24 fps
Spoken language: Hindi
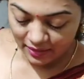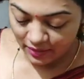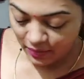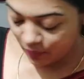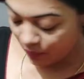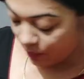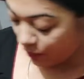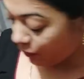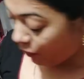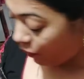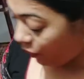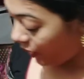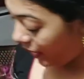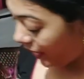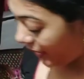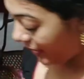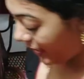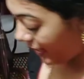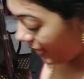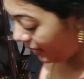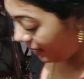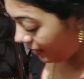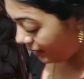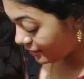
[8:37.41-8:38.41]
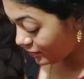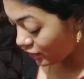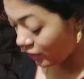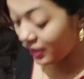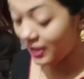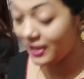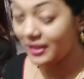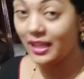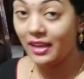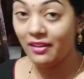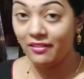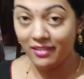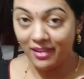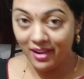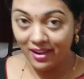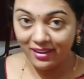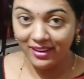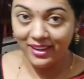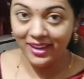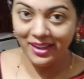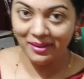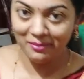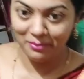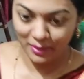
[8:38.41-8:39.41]
तो वो एक है हमारी
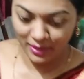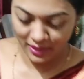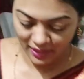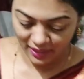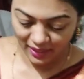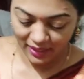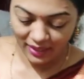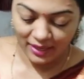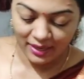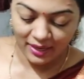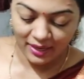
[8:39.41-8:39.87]
देवरानी है मेरी